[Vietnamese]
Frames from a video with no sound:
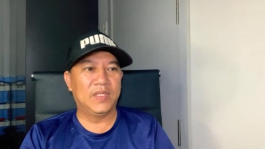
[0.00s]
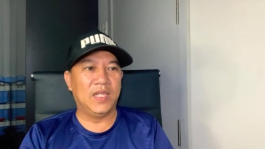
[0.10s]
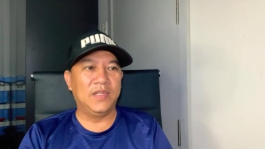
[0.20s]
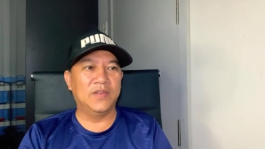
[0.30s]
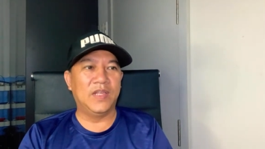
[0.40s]

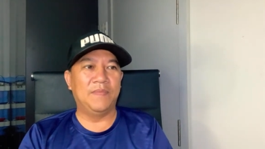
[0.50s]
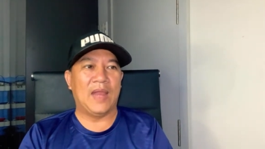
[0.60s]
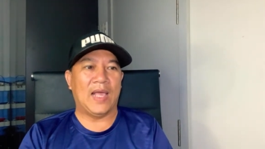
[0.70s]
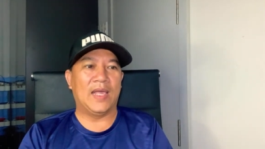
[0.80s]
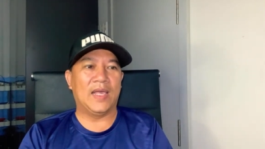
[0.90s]
điện chưa im
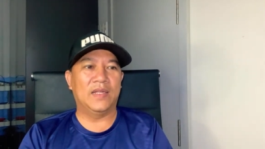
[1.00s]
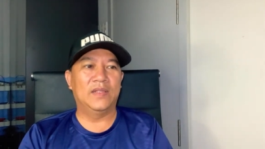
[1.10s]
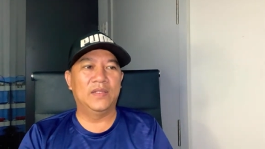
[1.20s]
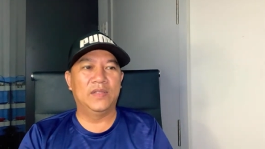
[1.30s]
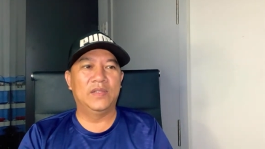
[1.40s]
lặng hả
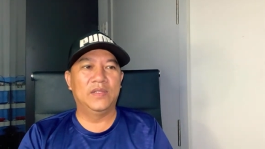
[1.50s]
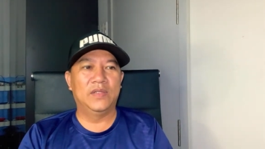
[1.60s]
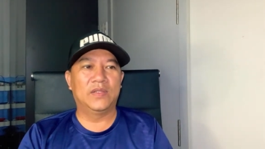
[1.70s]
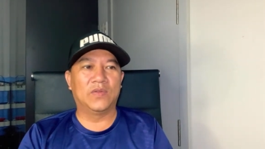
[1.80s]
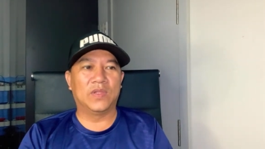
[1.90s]

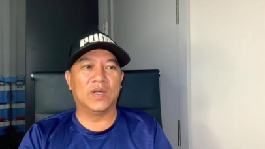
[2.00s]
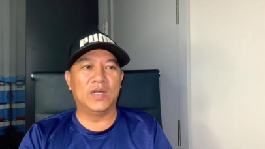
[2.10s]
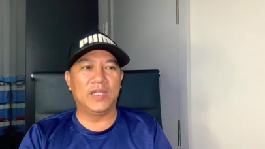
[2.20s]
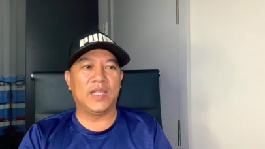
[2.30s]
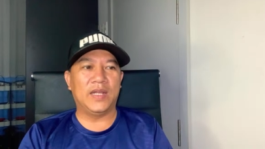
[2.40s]
tôi
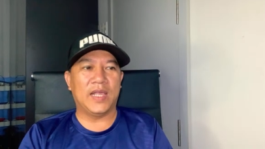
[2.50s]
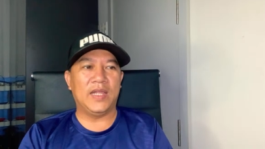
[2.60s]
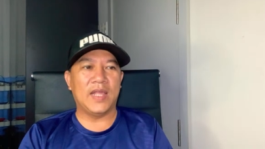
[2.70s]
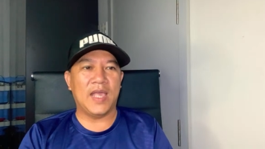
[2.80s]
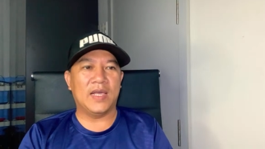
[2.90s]
tưởng cái chị
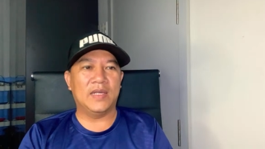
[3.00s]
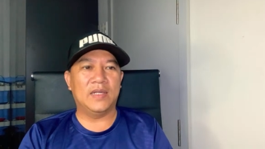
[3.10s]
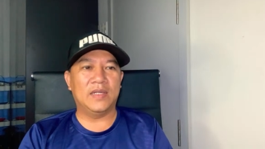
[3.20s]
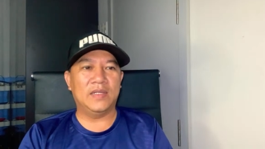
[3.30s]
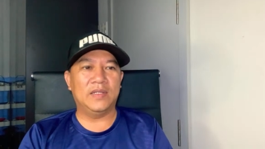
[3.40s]
này đang
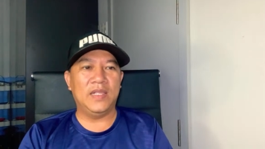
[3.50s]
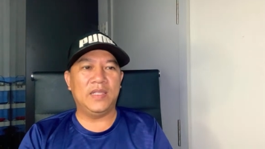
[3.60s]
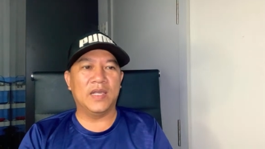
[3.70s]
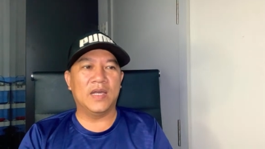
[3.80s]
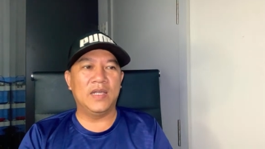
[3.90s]
đi
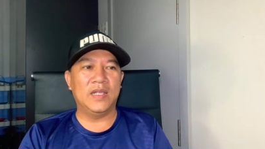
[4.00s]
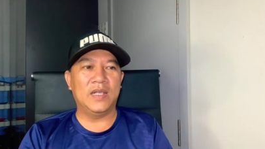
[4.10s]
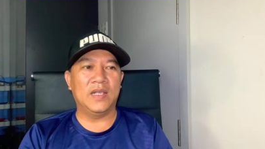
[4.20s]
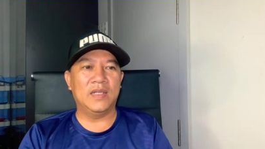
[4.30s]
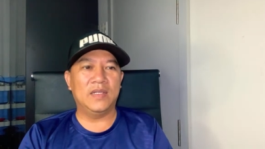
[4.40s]

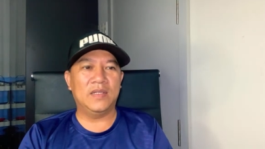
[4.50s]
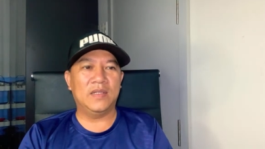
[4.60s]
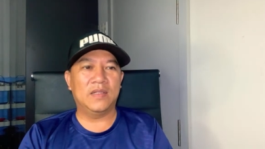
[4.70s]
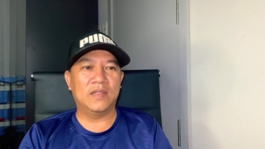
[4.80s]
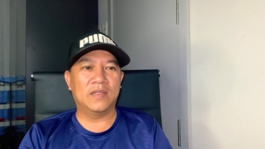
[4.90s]
chơi
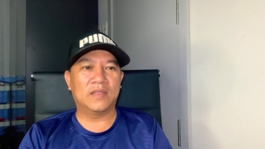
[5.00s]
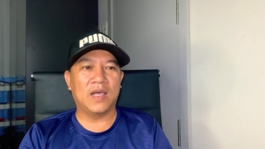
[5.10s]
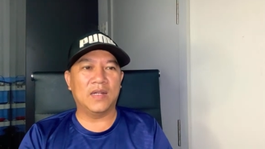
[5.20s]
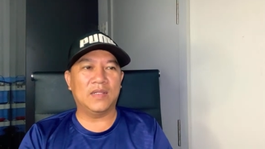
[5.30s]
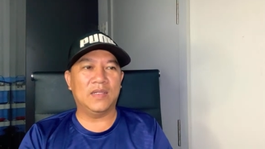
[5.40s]

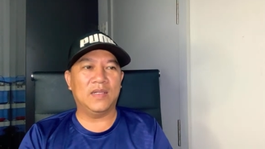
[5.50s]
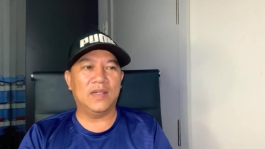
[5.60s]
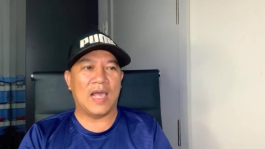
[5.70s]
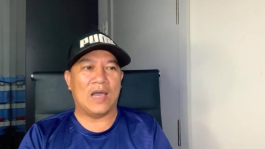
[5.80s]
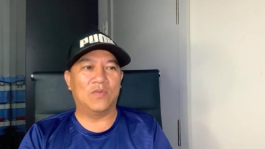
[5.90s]
tết
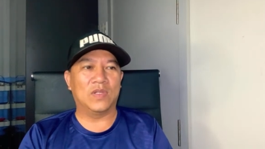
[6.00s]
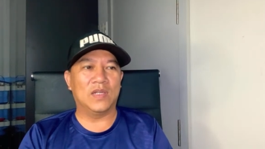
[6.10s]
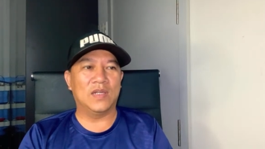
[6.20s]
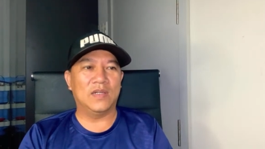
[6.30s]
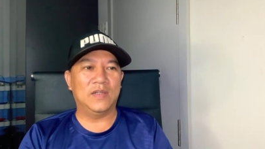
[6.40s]
lào
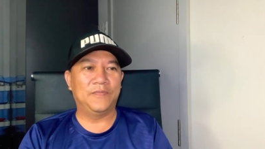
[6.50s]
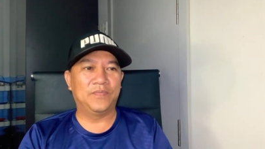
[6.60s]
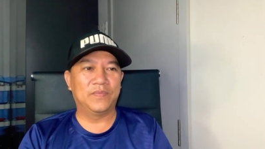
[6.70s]
chưa